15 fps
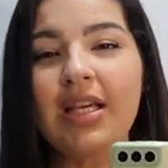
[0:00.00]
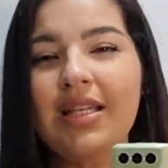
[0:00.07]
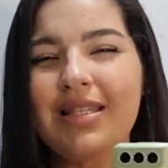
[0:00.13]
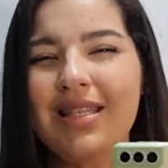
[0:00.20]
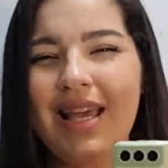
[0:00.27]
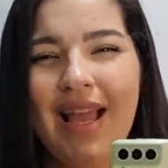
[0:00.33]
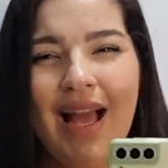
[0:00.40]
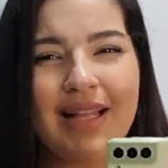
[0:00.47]

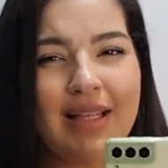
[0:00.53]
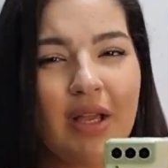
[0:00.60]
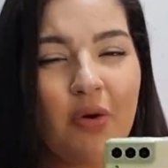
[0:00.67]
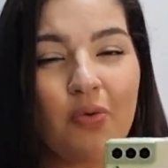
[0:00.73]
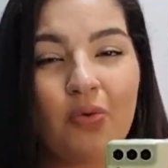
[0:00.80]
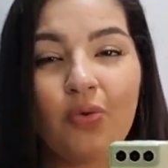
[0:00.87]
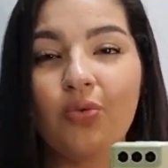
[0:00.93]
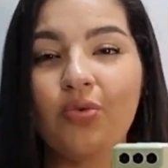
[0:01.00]
C&A tem
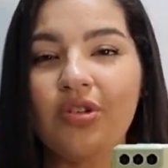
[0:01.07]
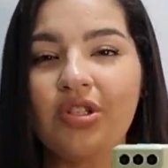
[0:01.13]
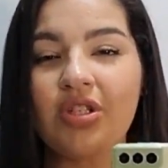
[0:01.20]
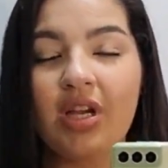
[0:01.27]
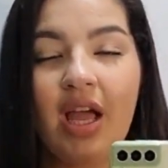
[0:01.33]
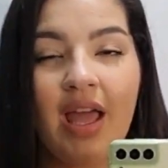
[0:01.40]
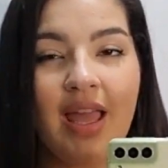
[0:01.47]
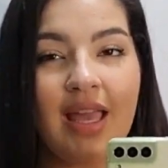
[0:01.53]
alguns,
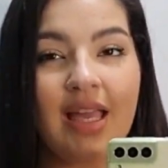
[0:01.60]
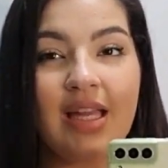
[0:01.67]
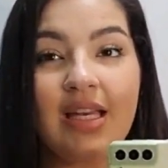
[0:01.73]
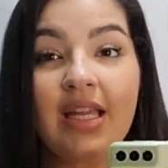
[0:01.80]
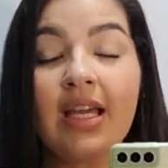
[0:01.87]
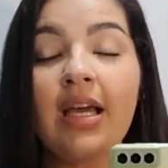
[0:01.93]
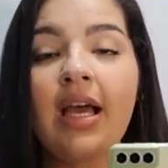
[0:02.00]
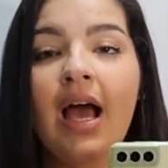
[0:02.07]

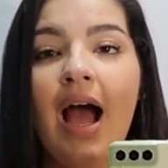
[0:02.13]
Renner,